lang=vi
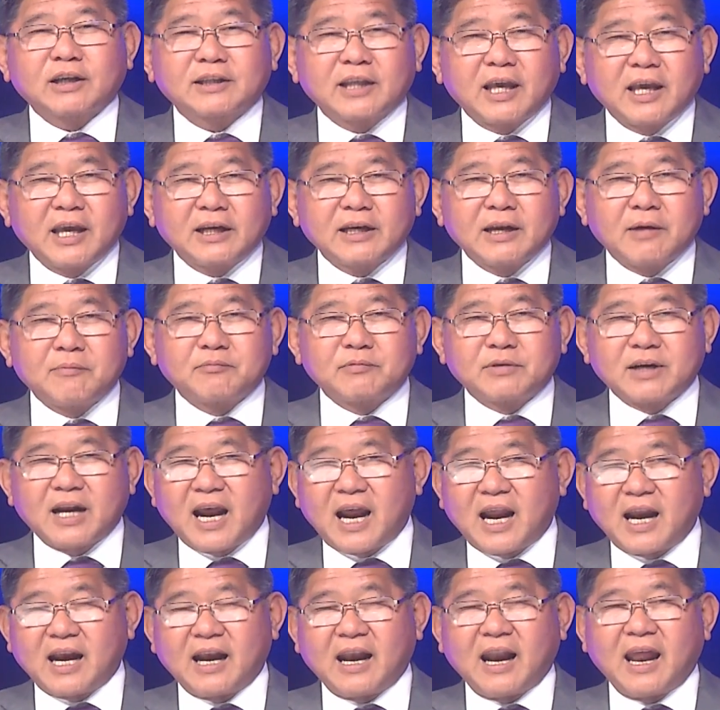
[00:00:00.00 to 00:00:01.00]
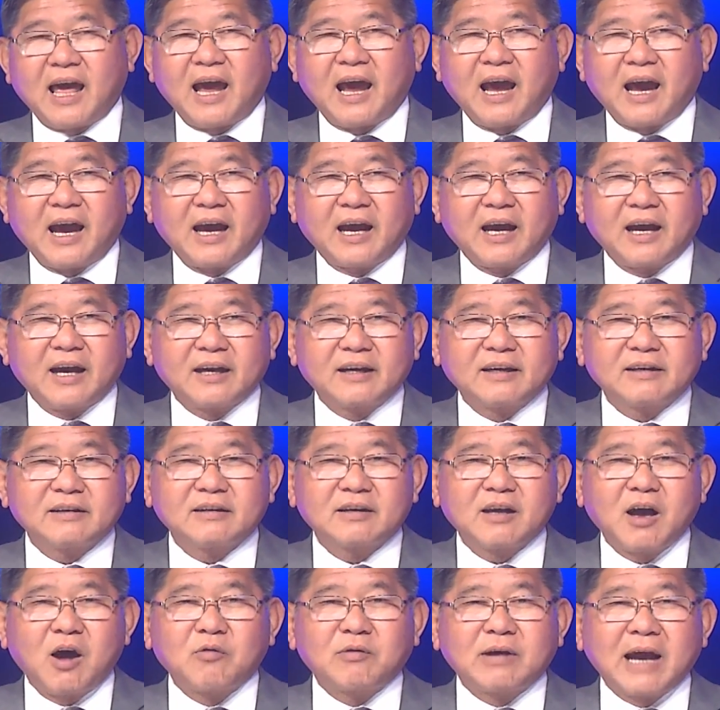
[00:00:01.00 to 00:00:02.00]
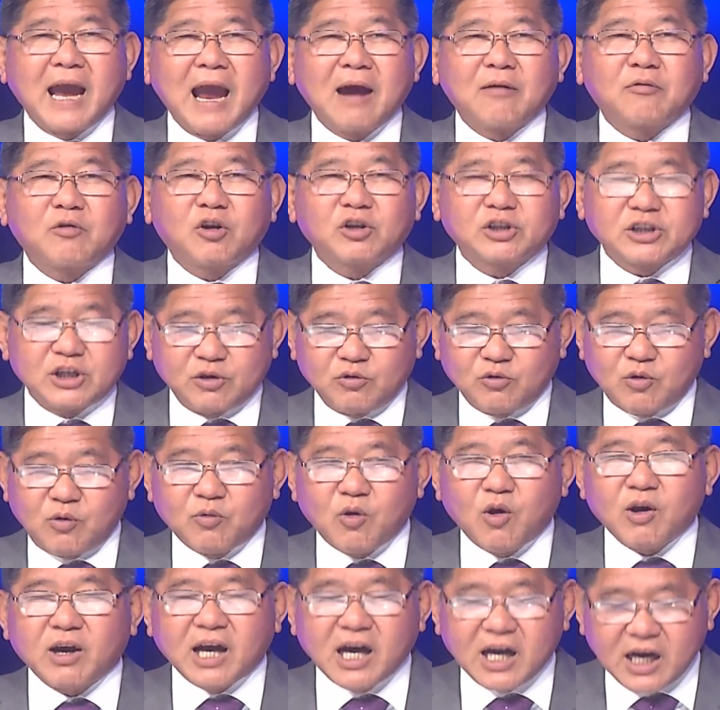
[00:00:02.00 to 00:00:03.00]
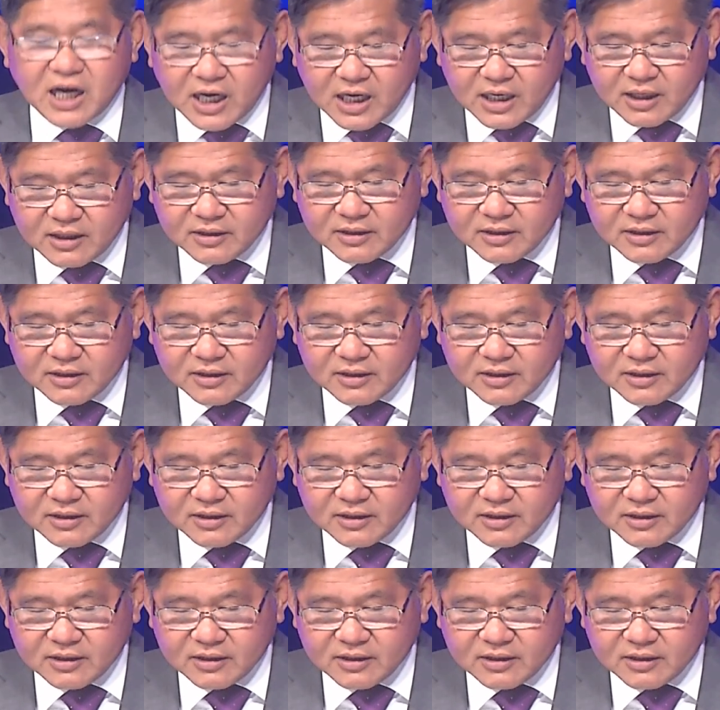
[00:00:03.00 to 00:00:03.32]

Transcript: thế, đâm ra là ông Nga ông khó chịu, ông có cớ.